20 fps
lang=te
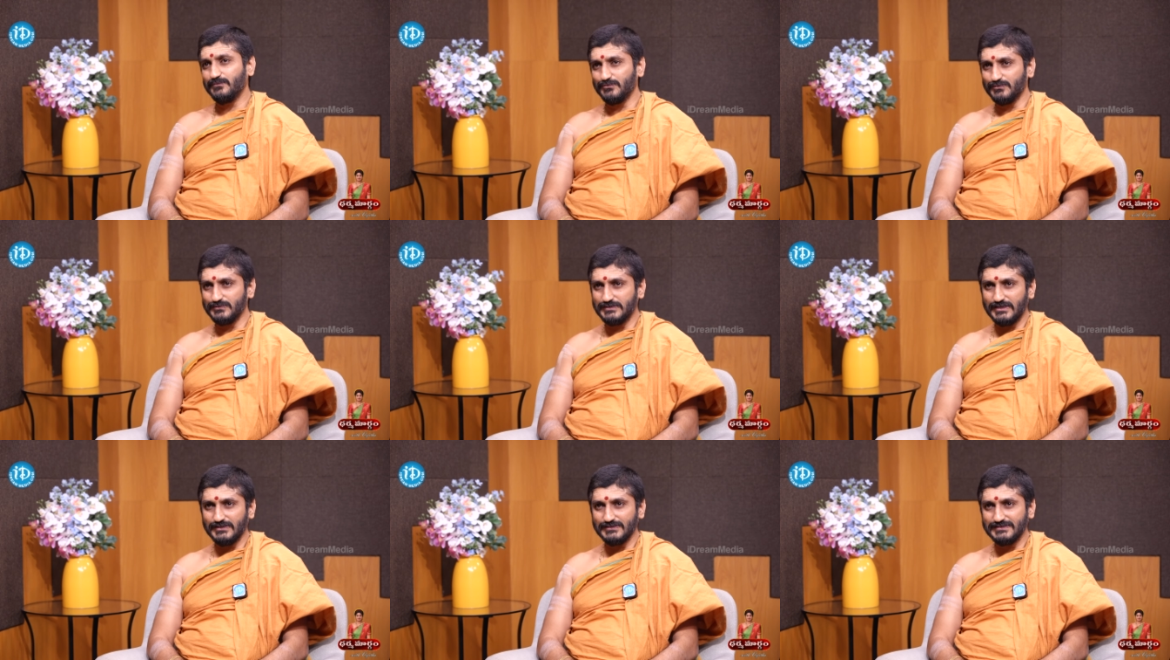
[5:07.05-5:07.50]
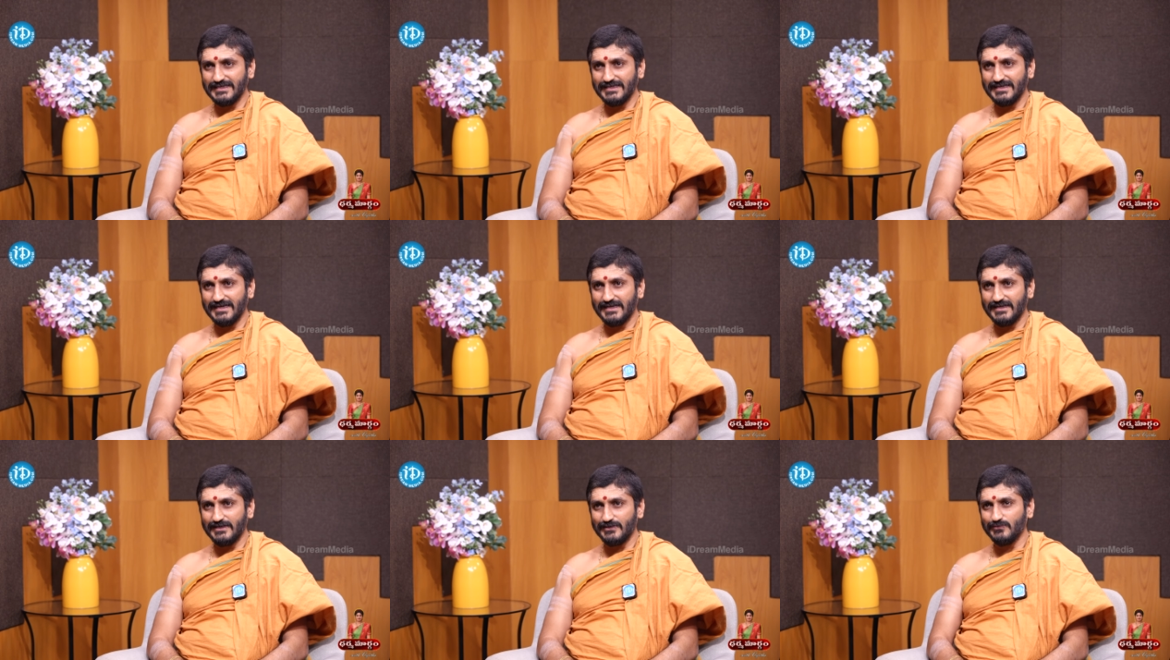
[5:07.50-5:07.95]
పూజలు
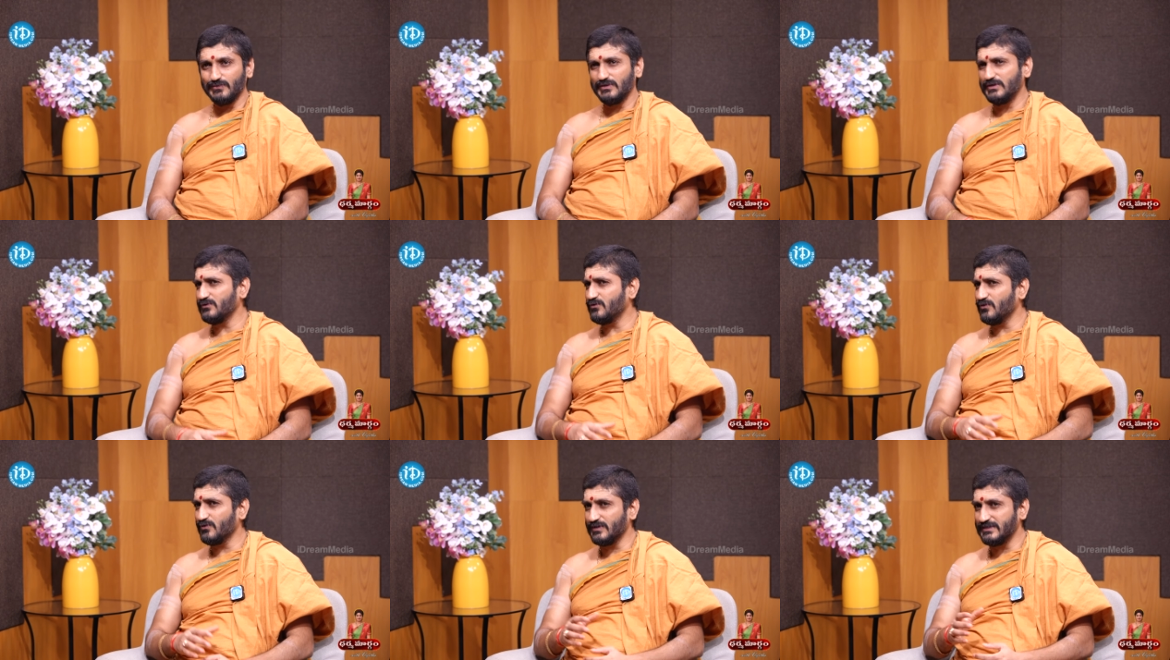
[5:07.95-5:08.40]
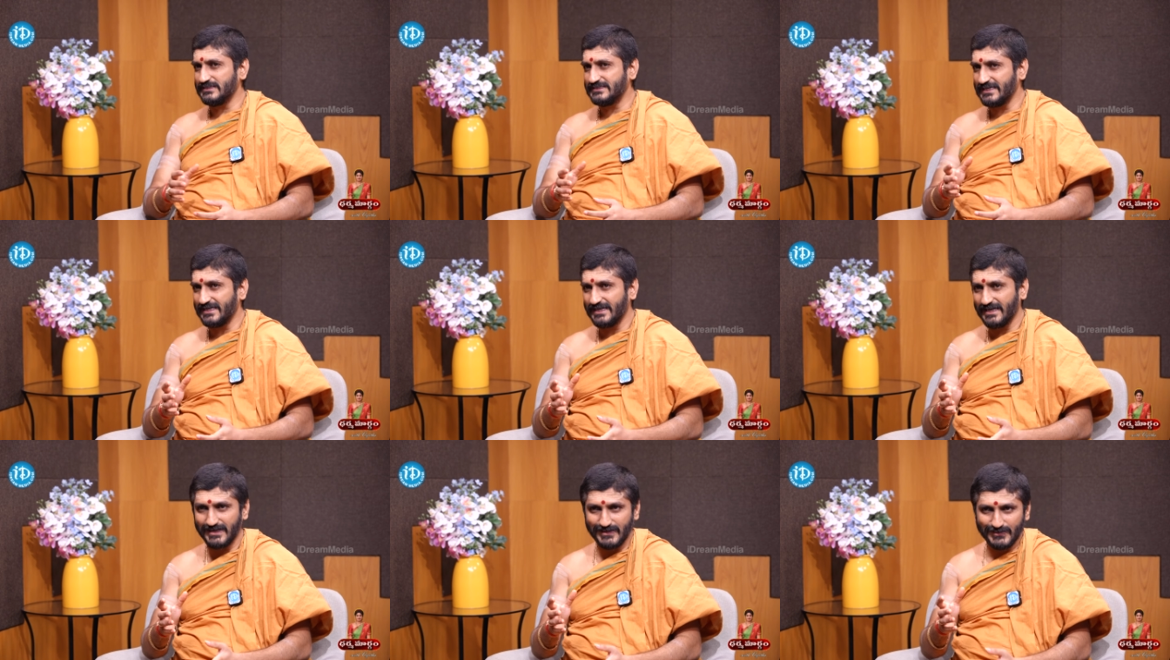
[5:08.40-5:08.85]
చేయాలను ఇంకొకరు
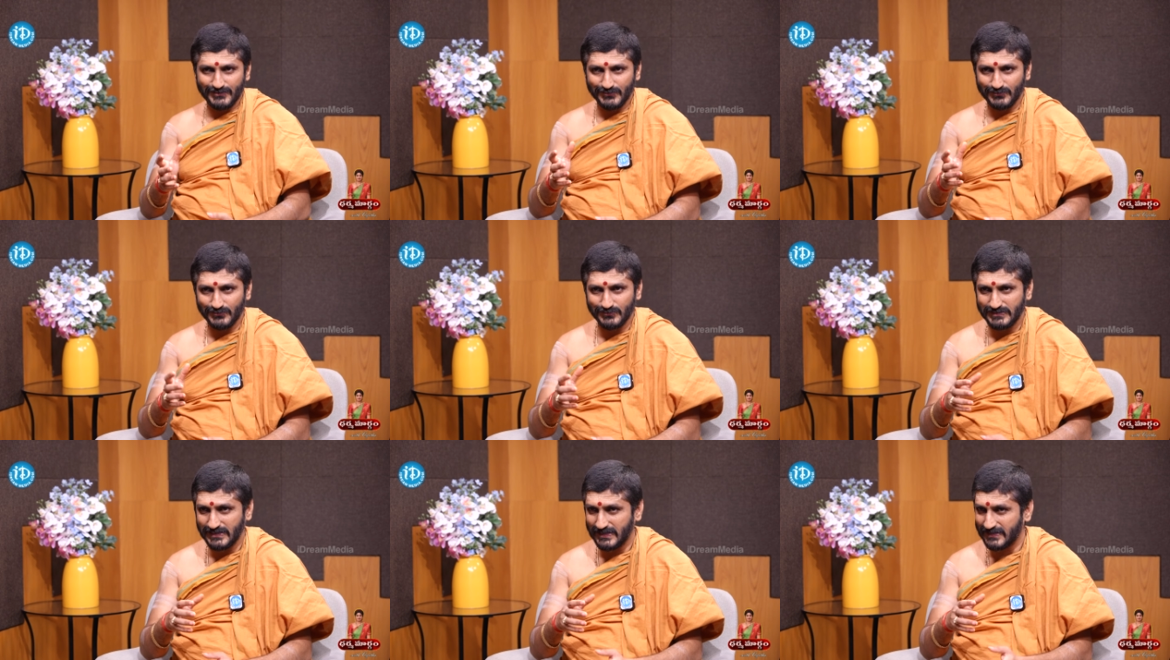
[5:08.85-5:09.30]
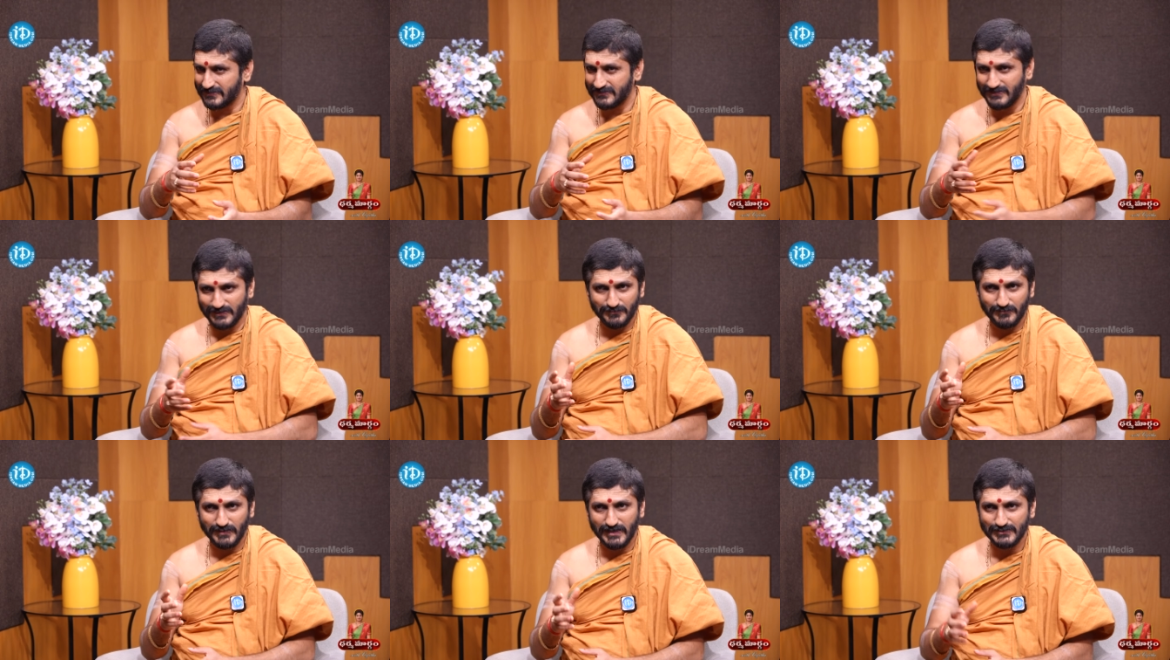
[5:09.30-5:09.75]
చేయాలను దాన
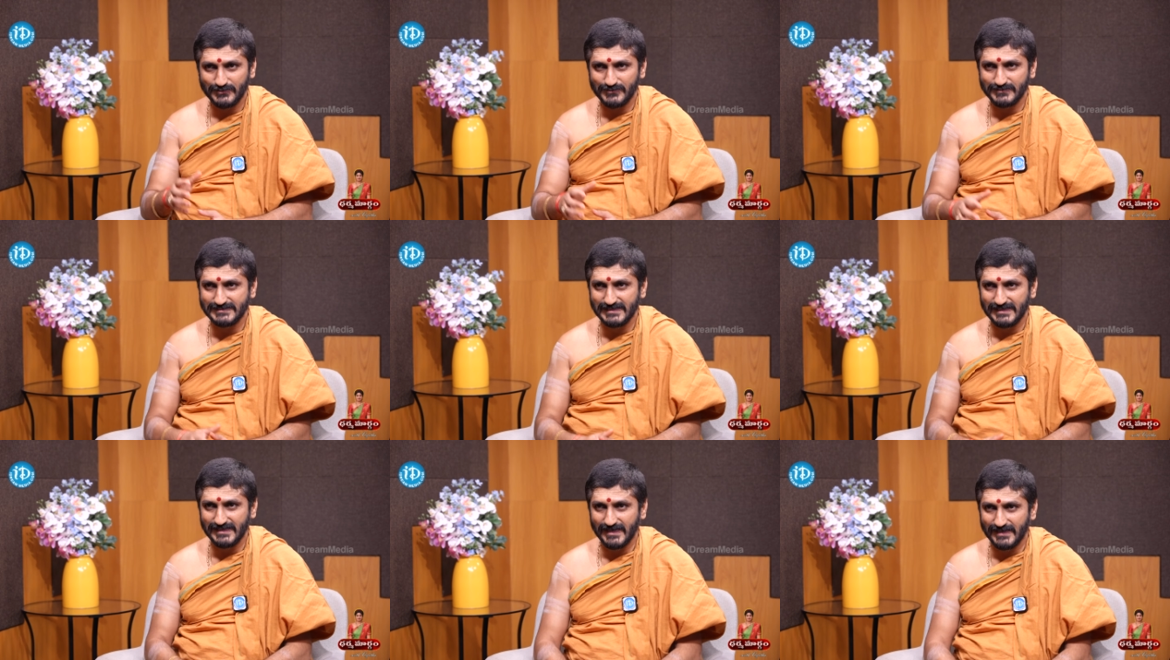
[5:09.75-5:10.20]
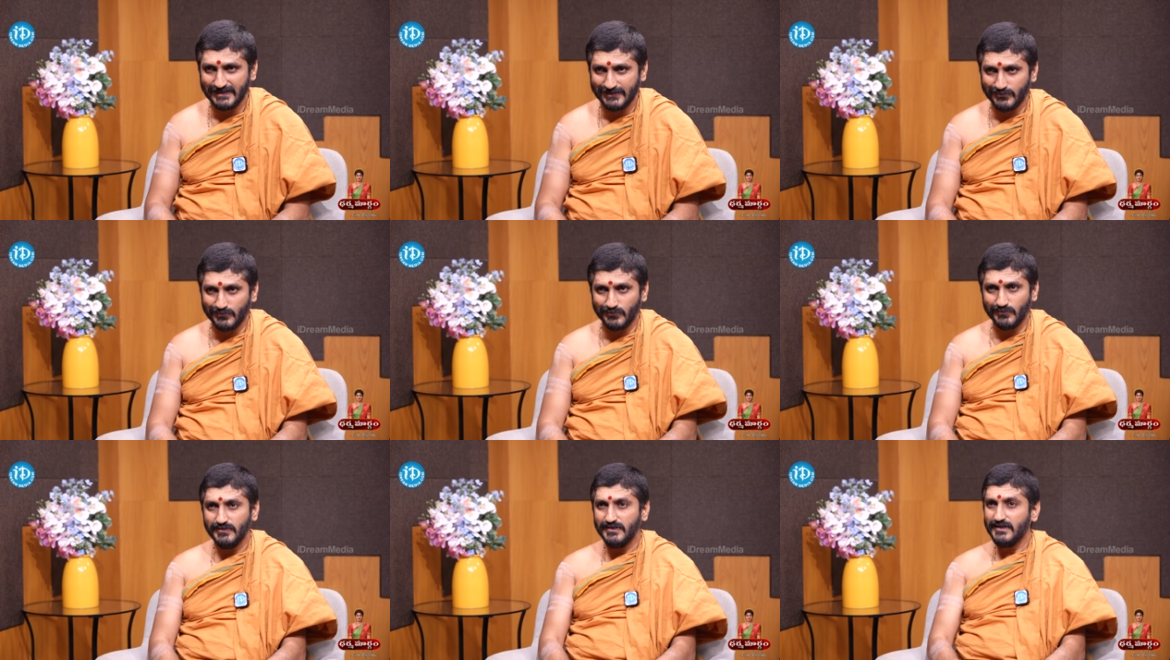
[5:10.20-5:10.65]
ధర్మాదులు
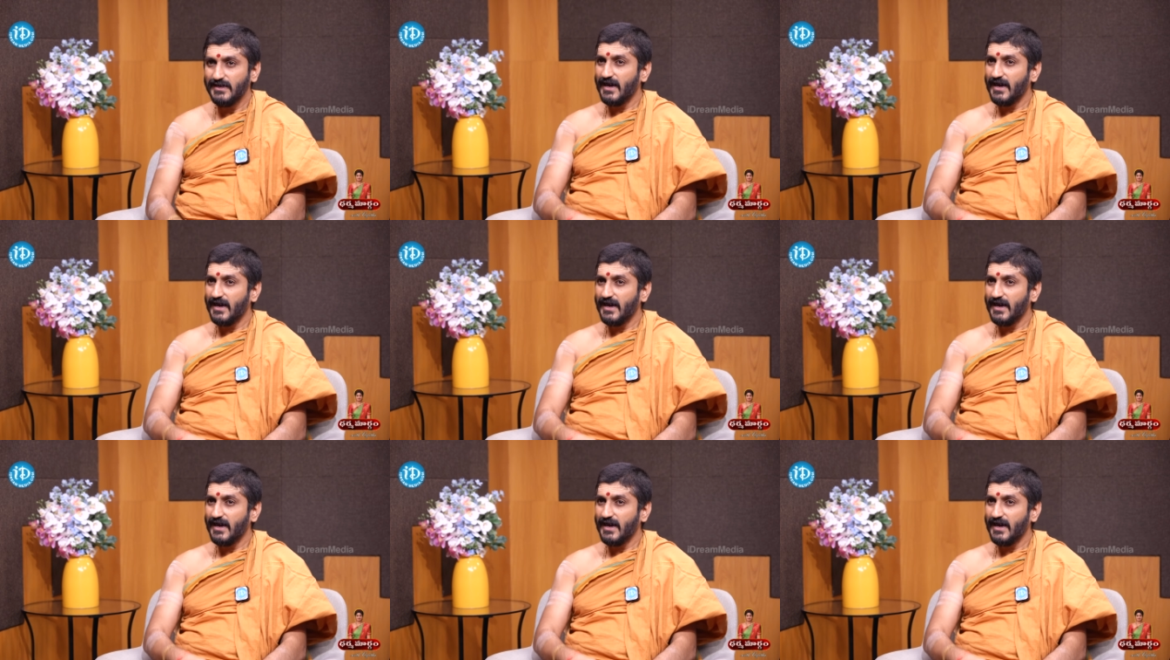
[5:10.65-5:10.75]
చేయాలను